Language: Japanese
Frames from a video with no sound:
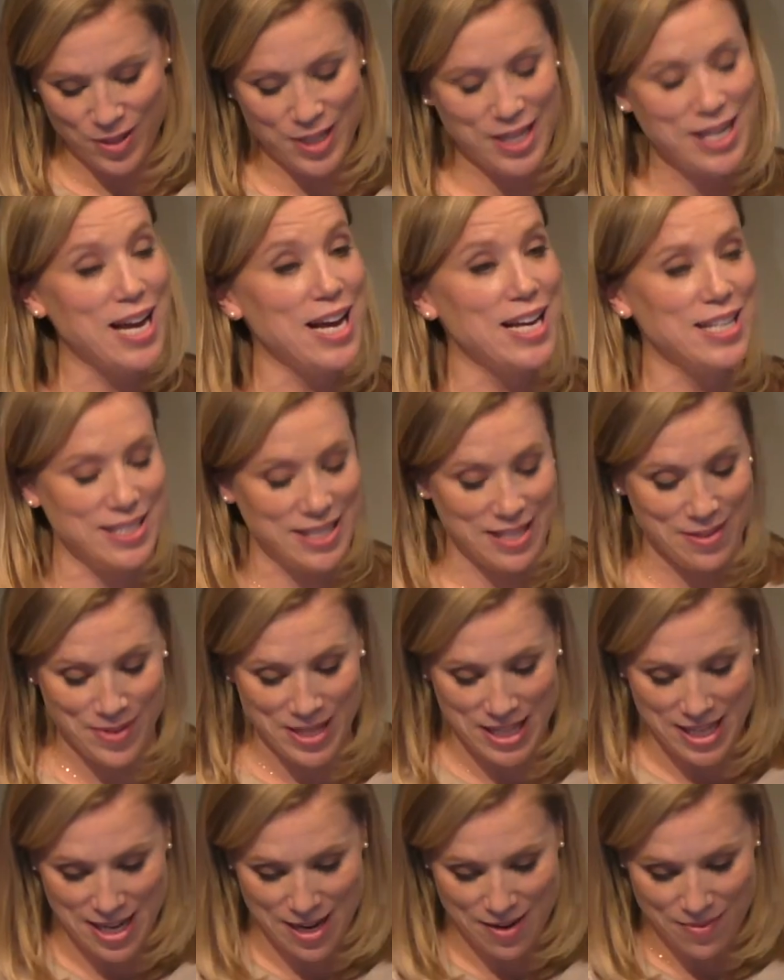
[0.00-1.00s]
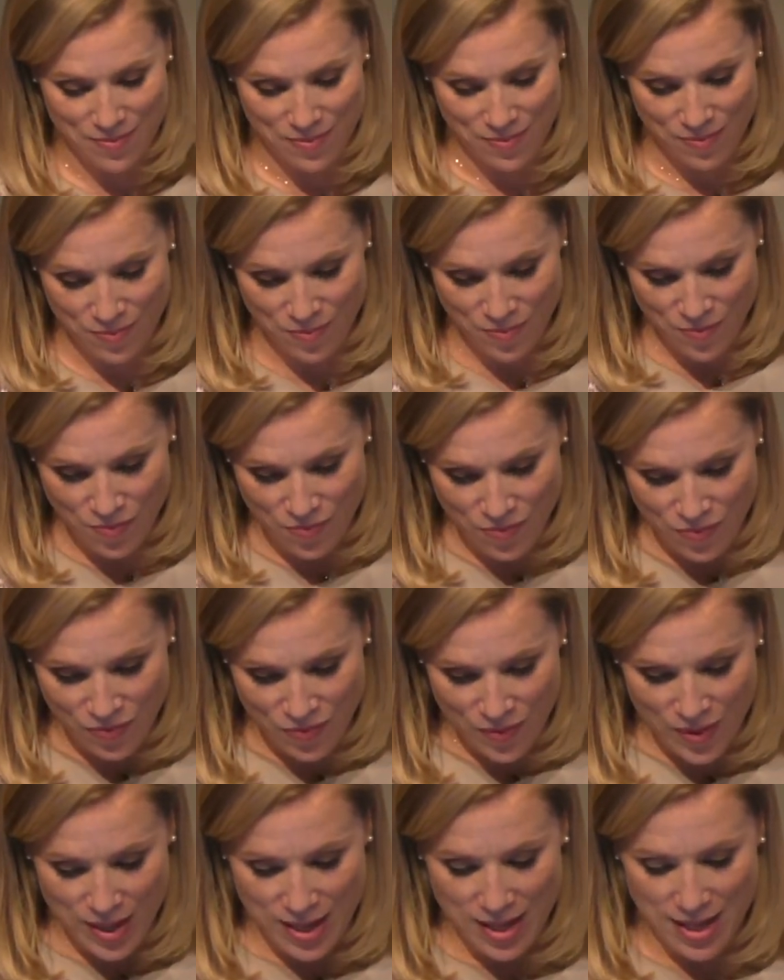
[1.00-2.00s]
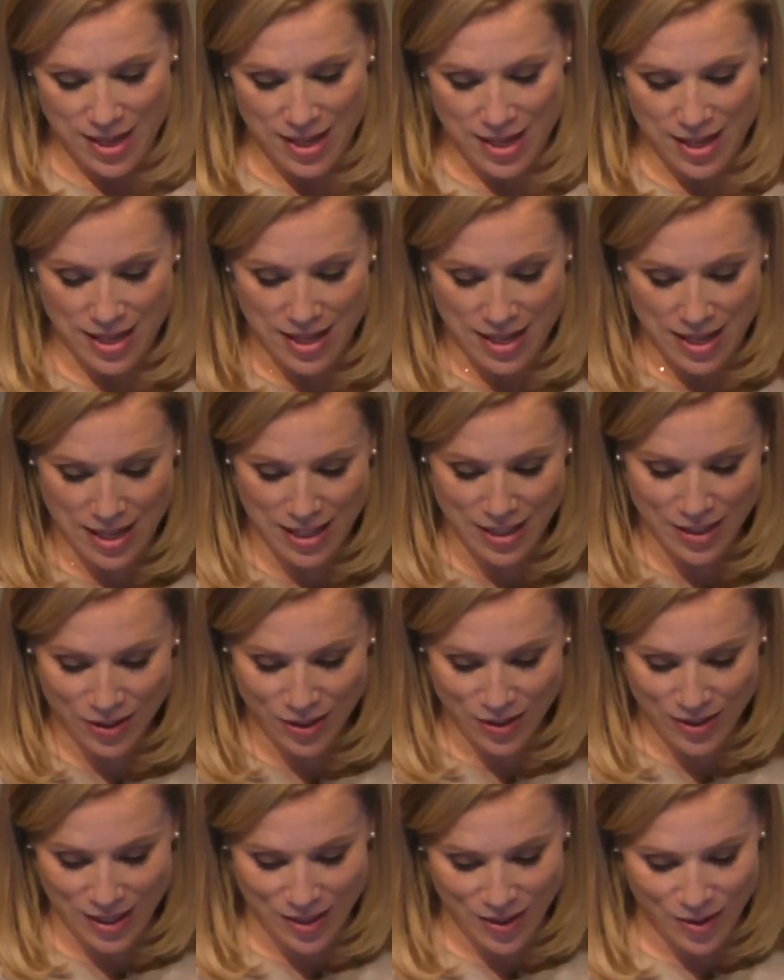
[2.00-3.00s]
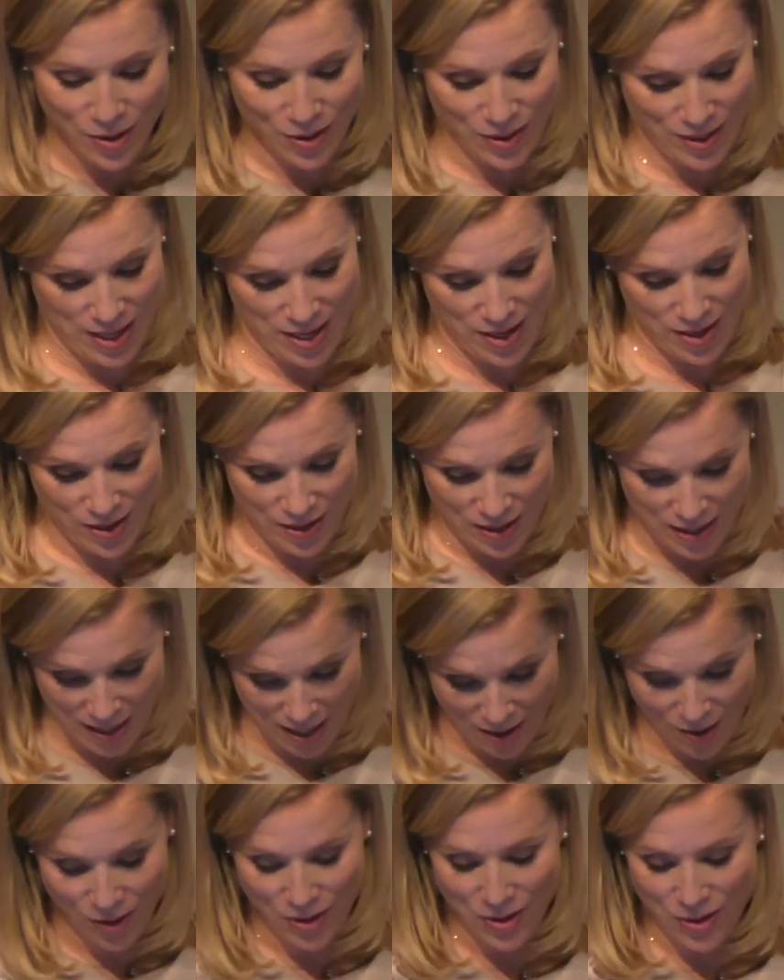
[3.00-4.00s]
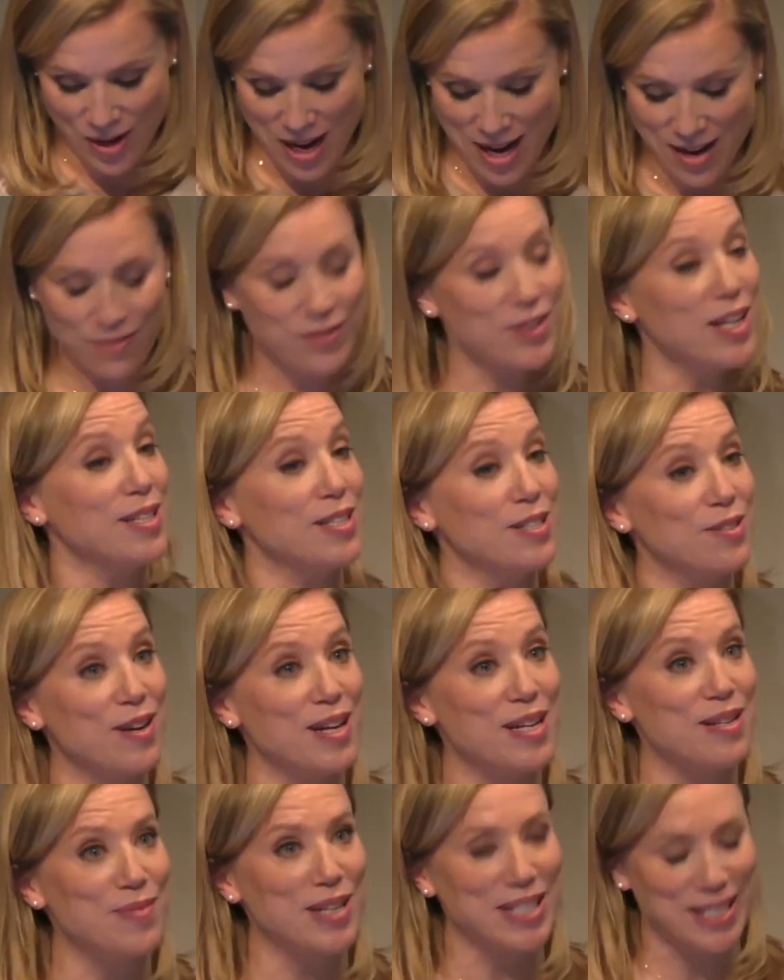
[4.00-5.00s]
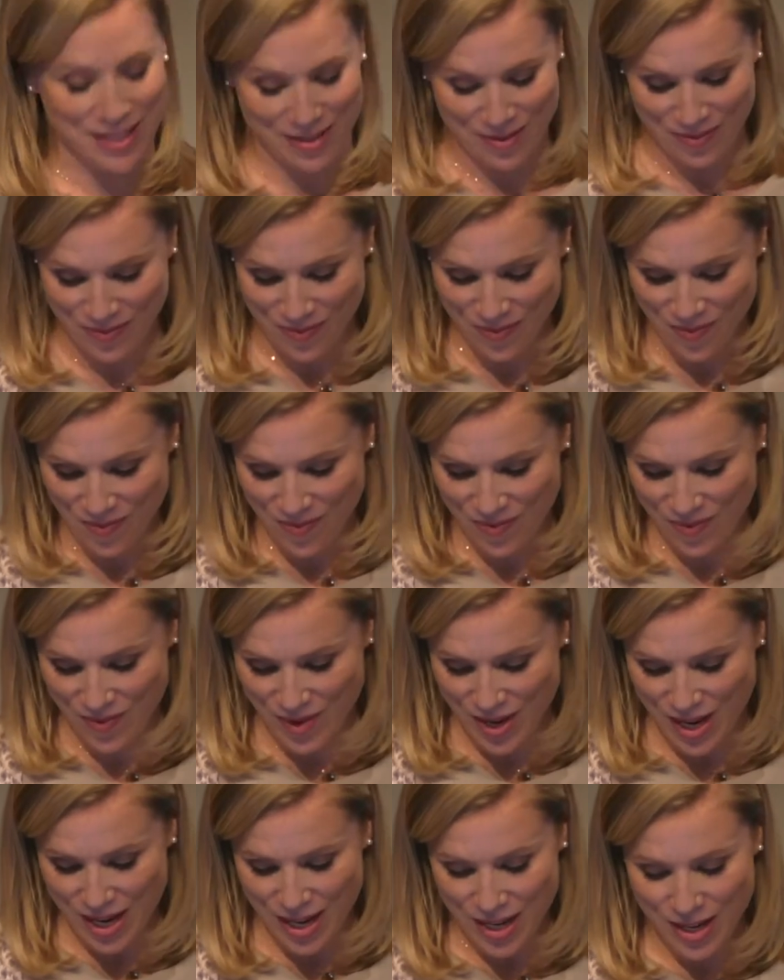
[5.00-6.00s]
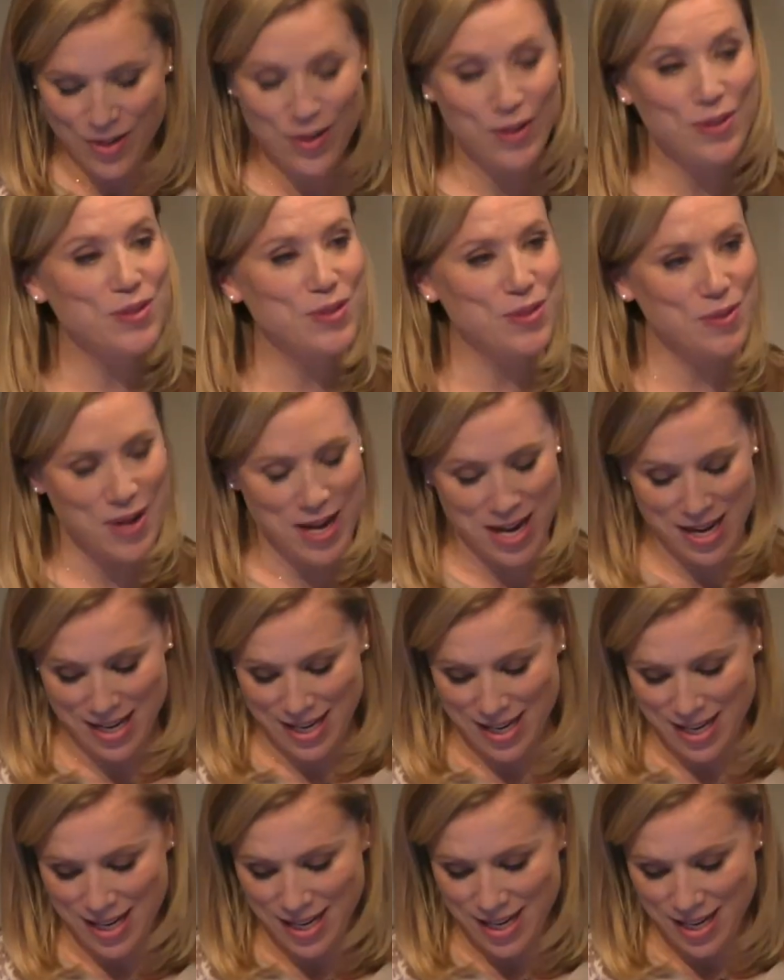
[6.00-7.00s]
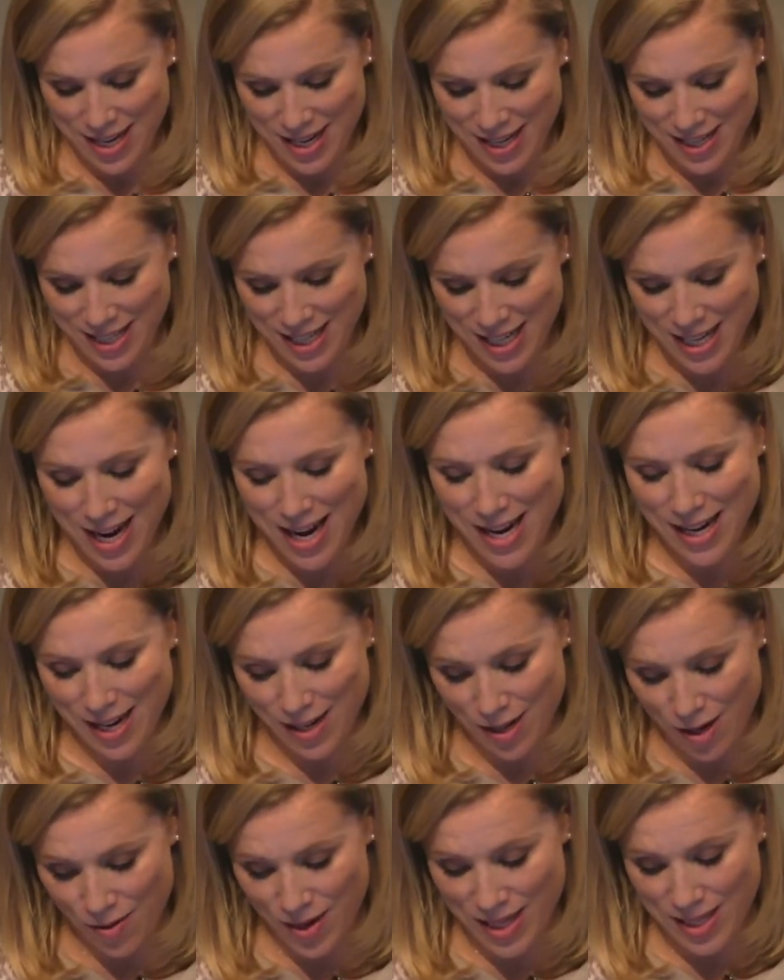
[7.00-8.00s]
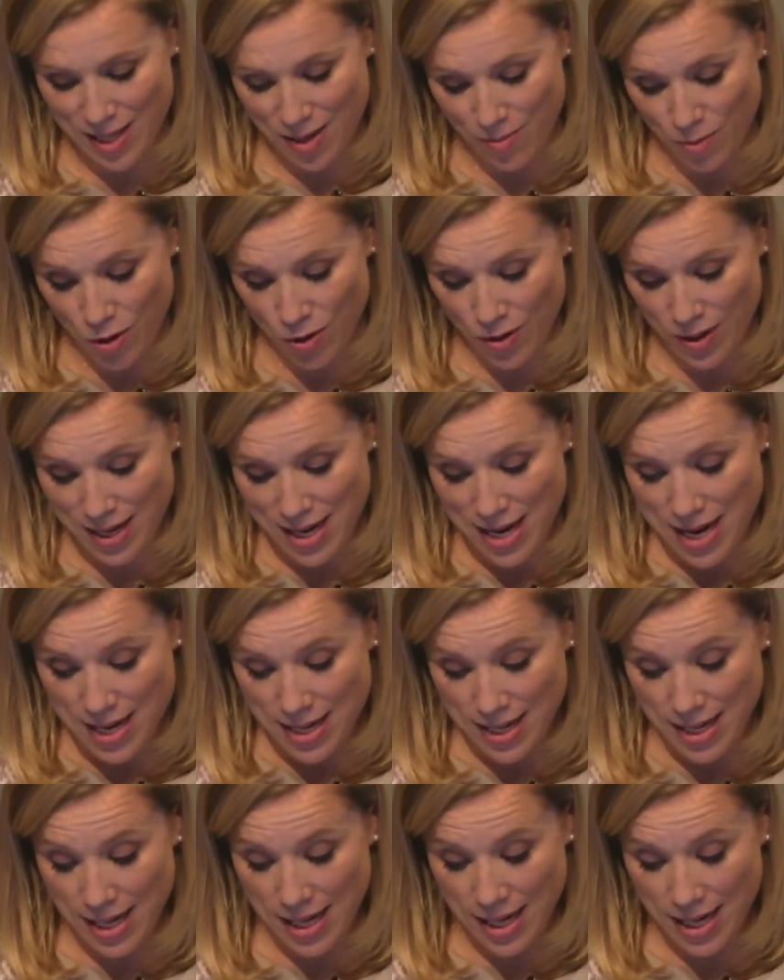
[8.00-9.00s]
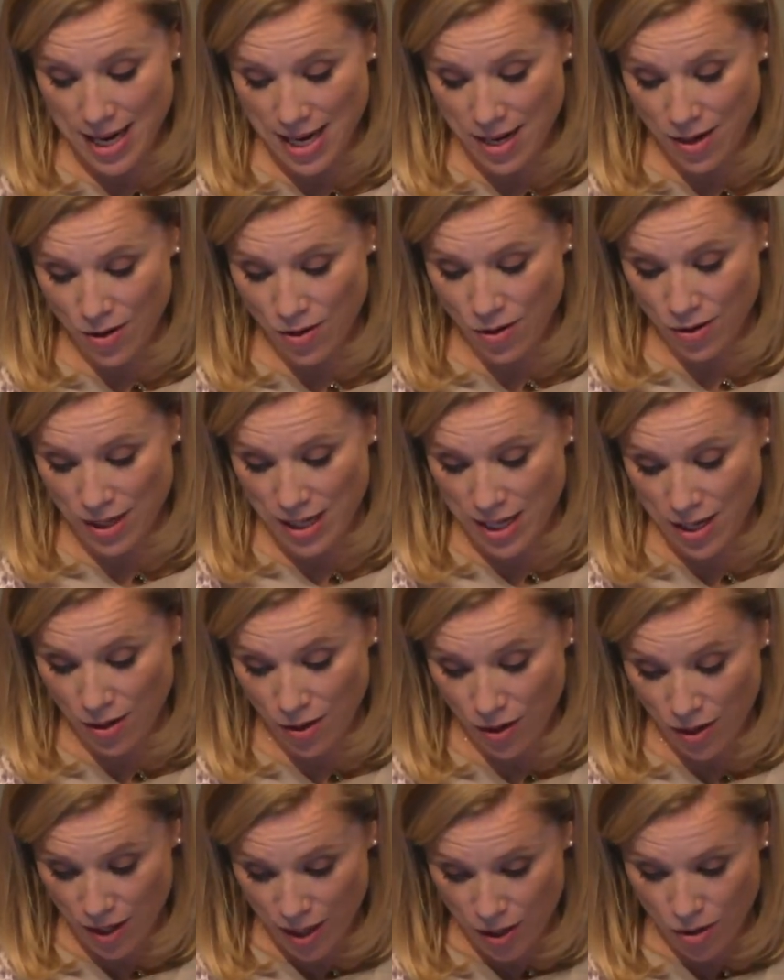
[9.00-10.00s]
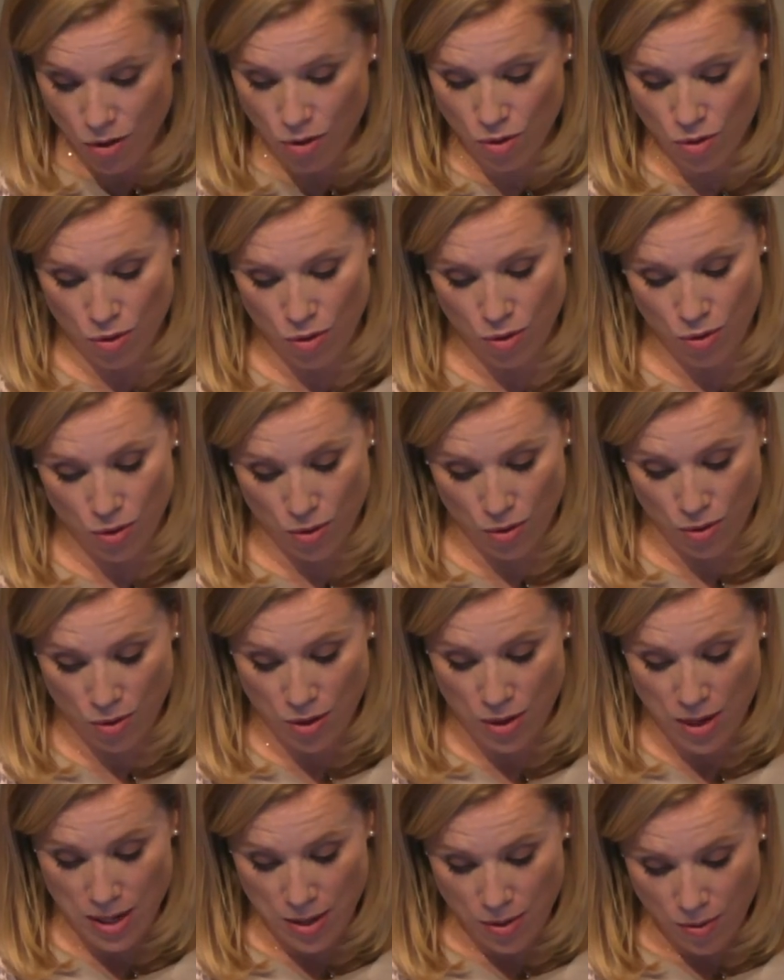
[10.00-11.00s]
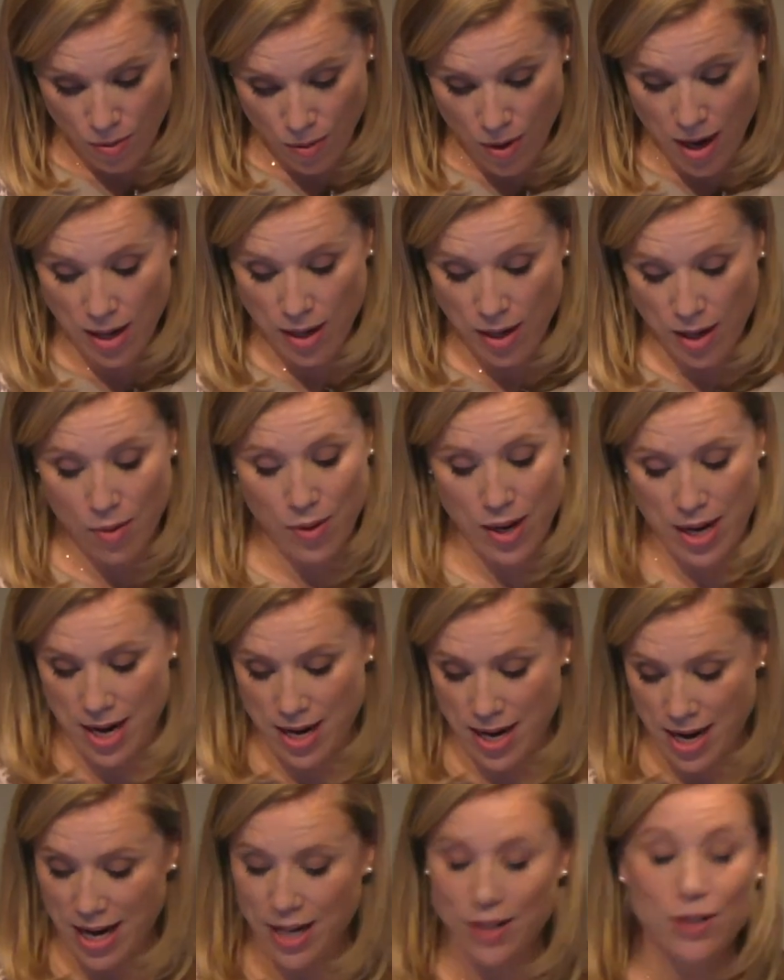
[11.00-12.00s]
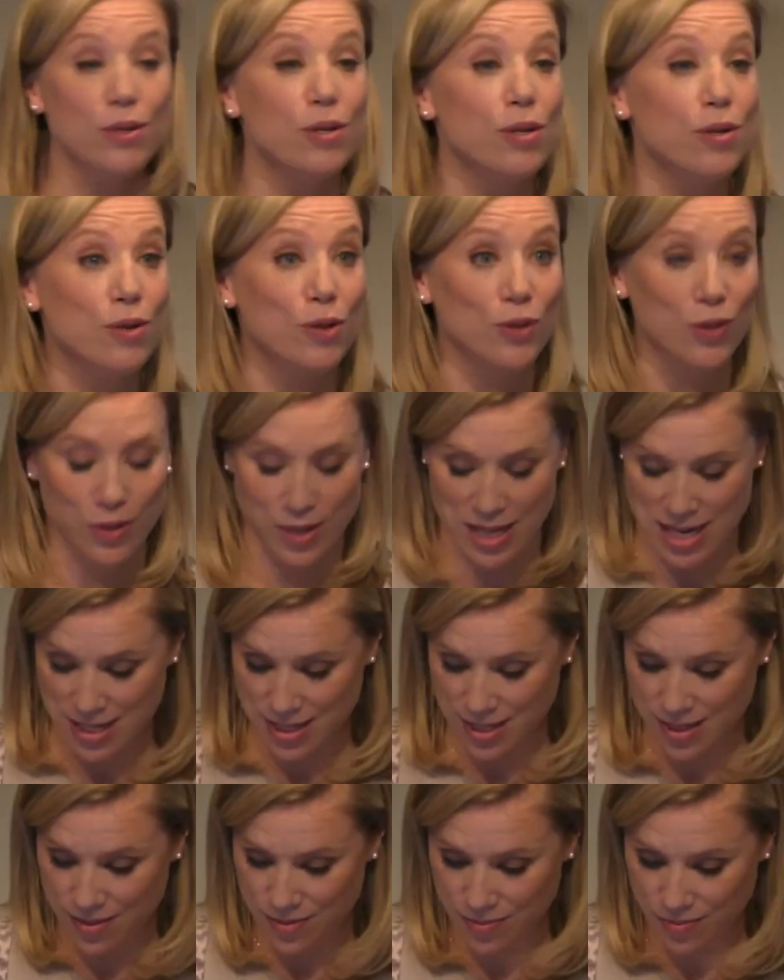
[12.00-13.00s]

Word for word: り返してみて、印象に残ってたことが二つあります。一つは、時代が変わっても人間の基本行動は変わらないということです。